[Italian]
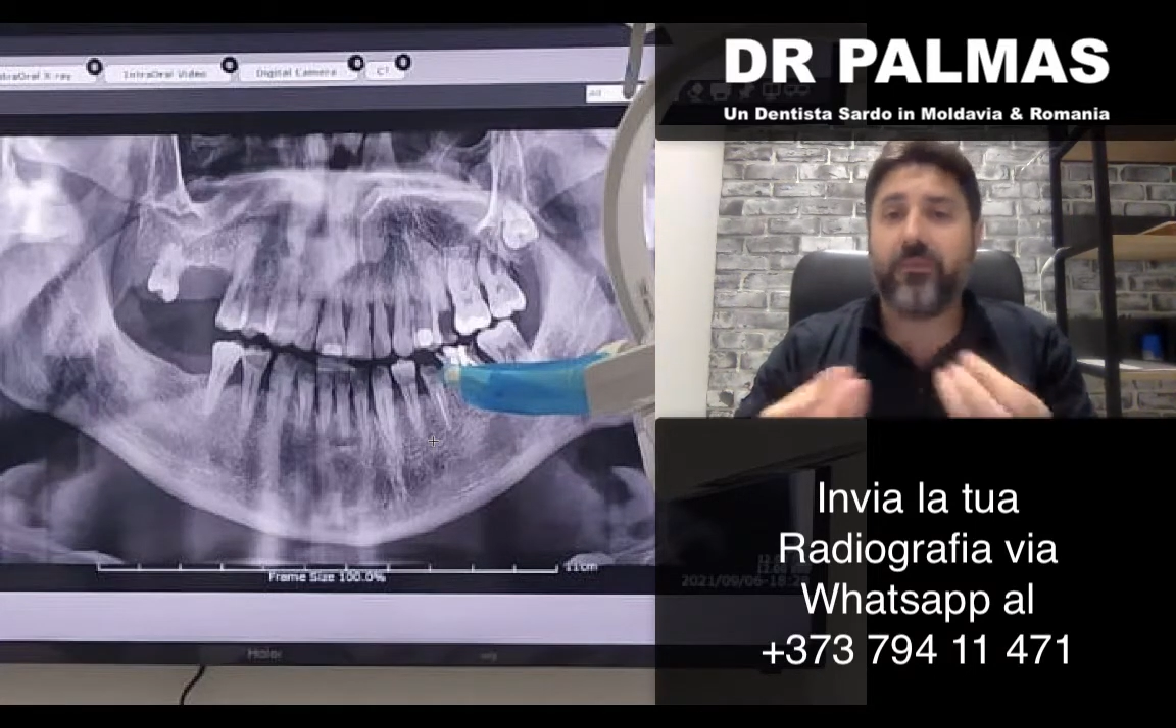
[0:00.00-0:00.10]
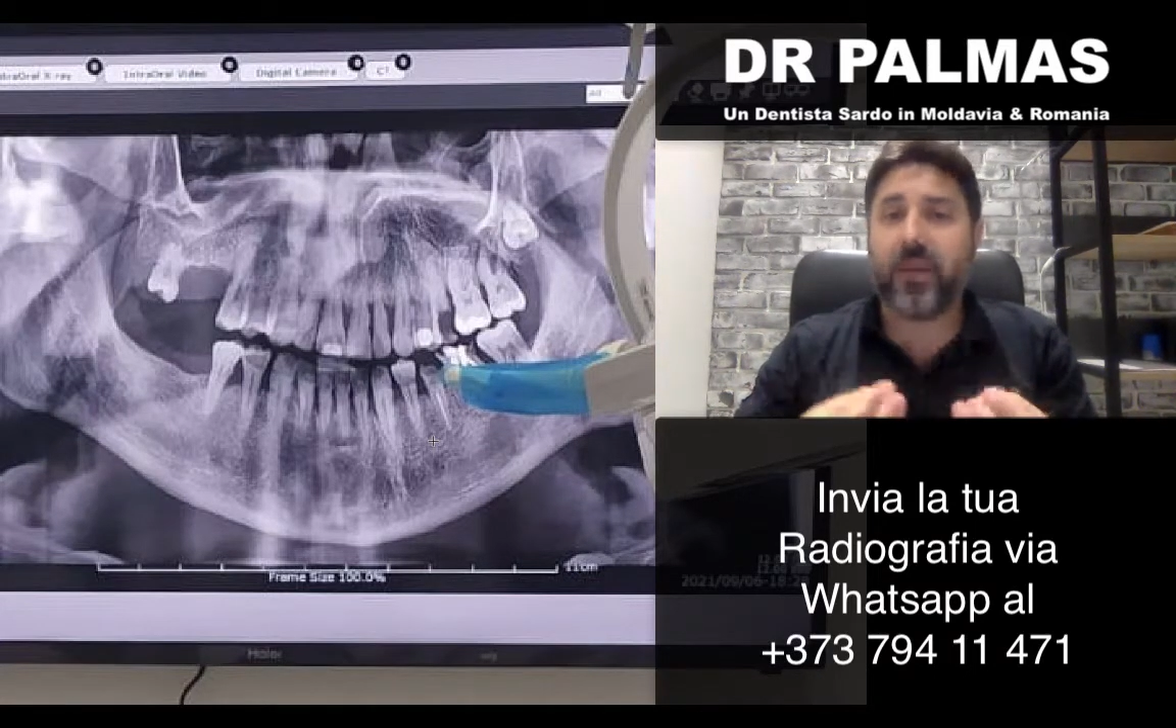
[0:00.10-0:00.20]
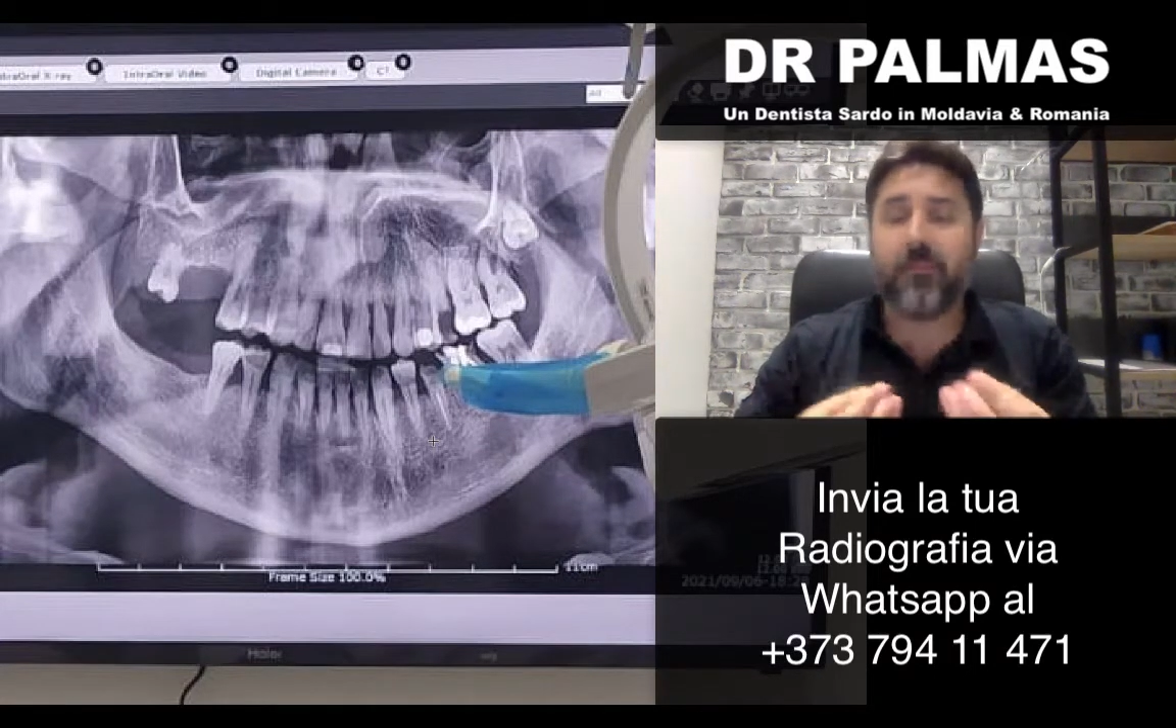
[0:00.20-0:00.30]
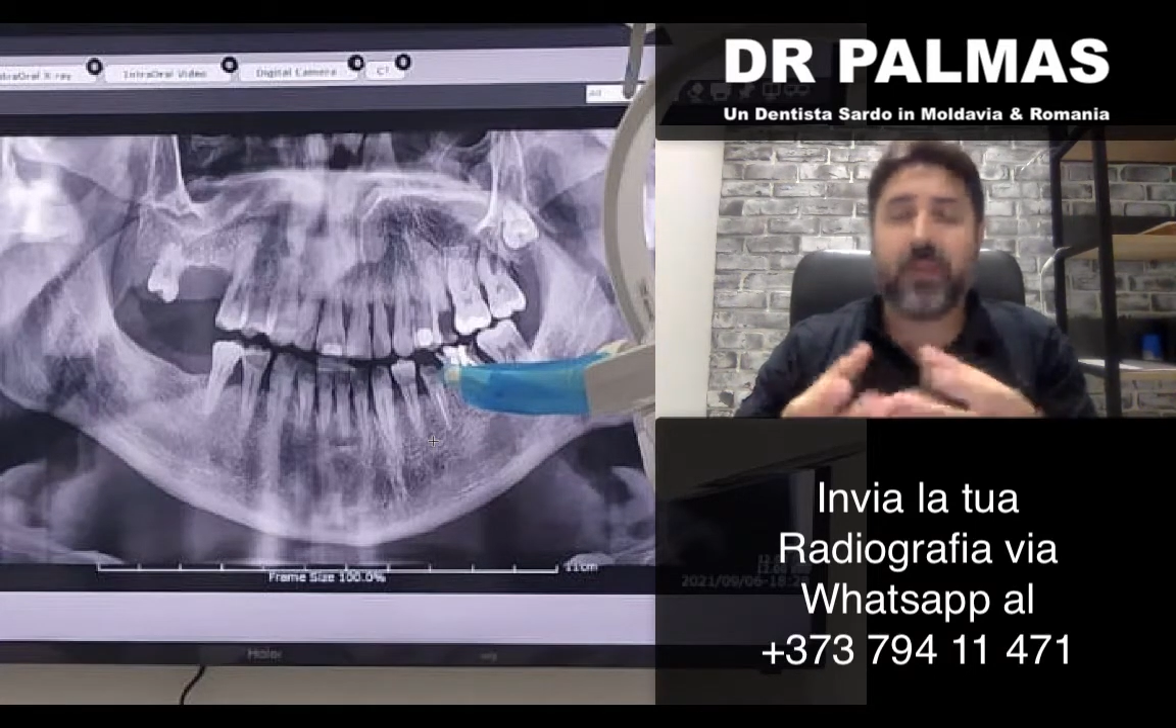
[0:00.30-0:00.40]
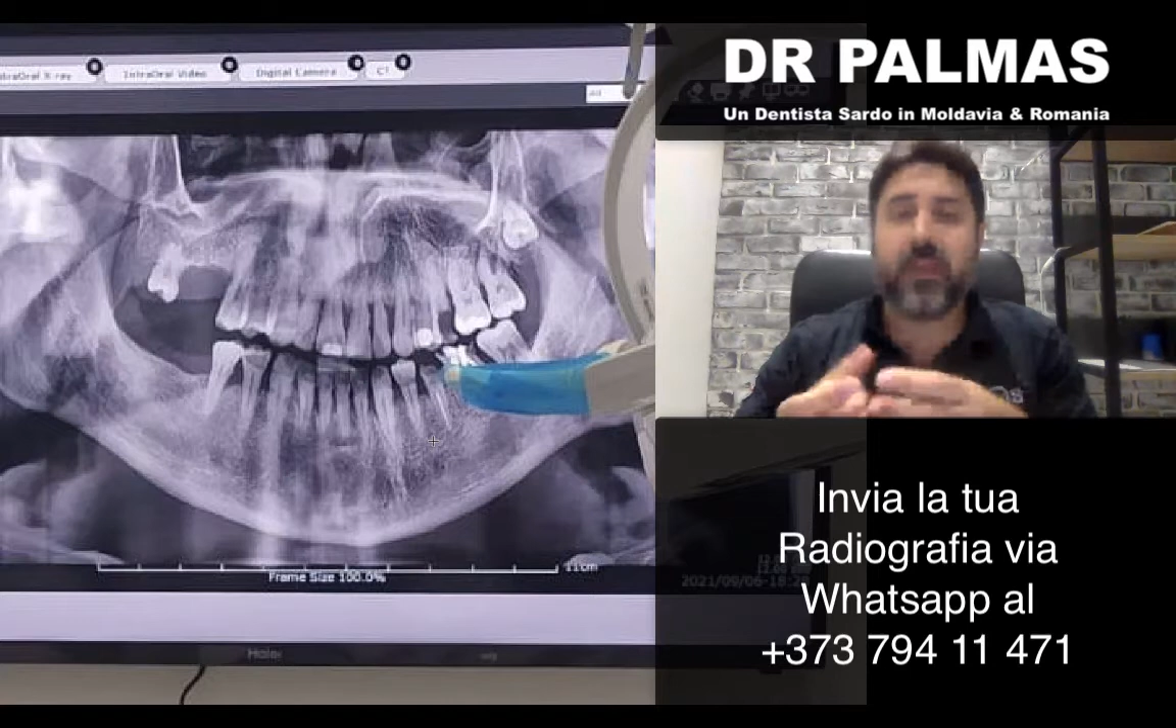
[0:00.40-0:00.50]

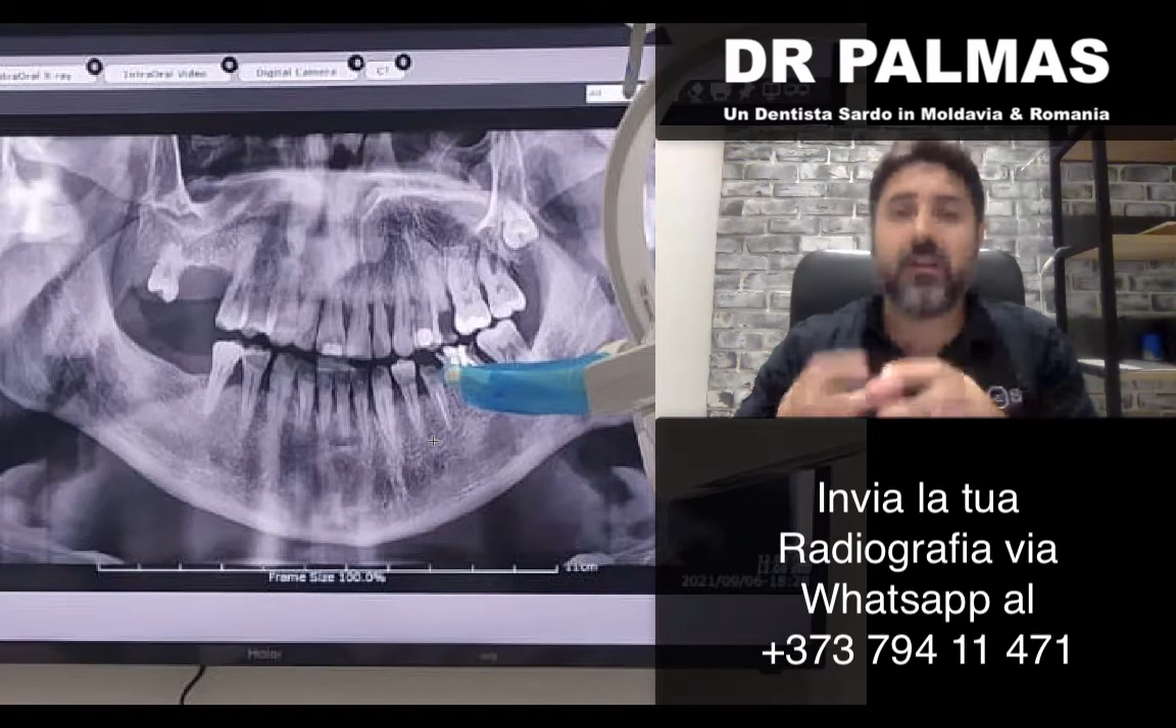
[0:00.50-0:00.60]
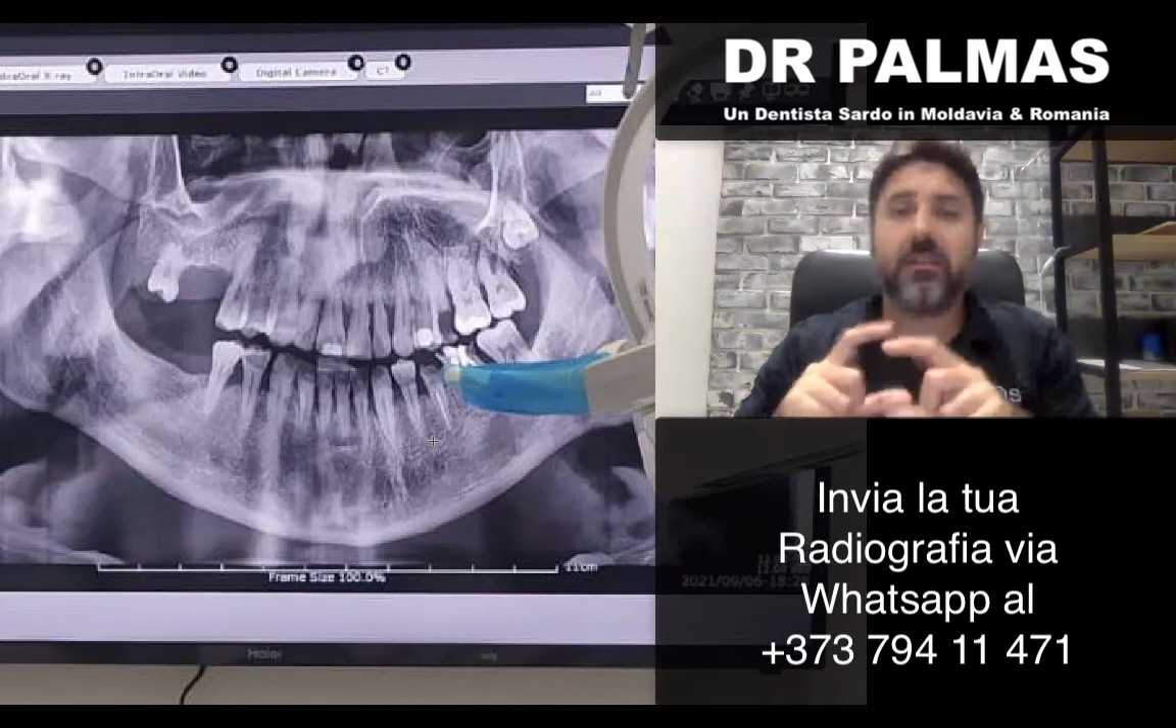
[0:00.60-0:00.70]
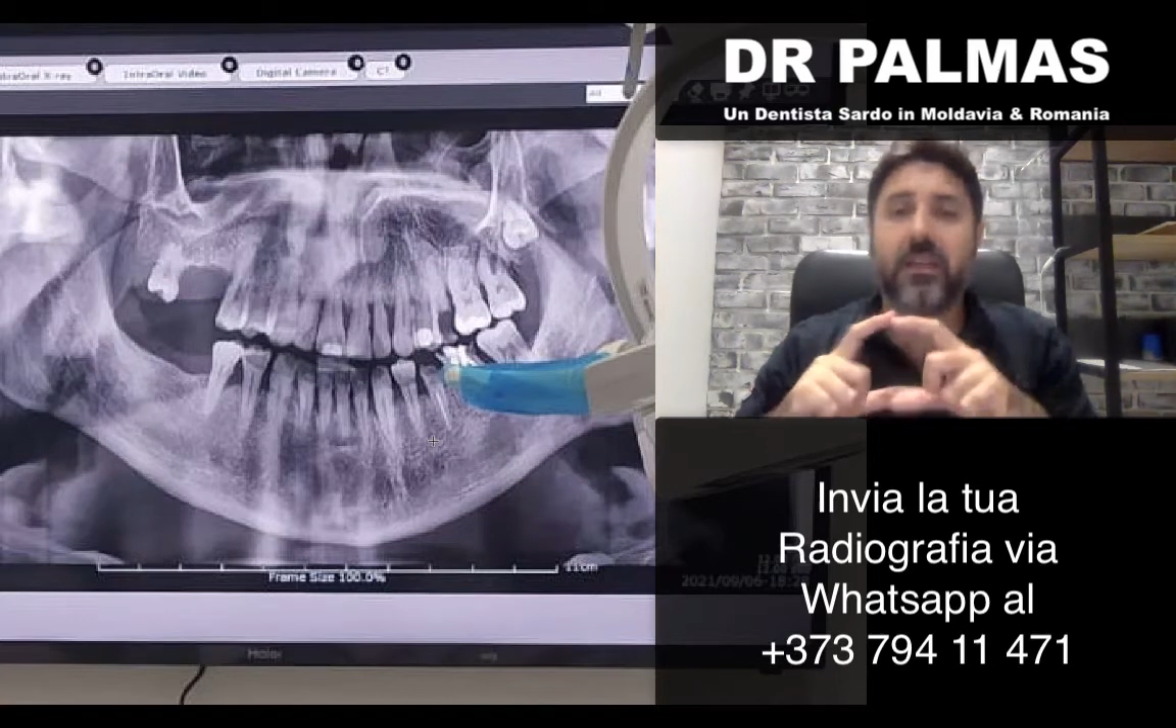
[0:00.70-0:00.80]
via mail,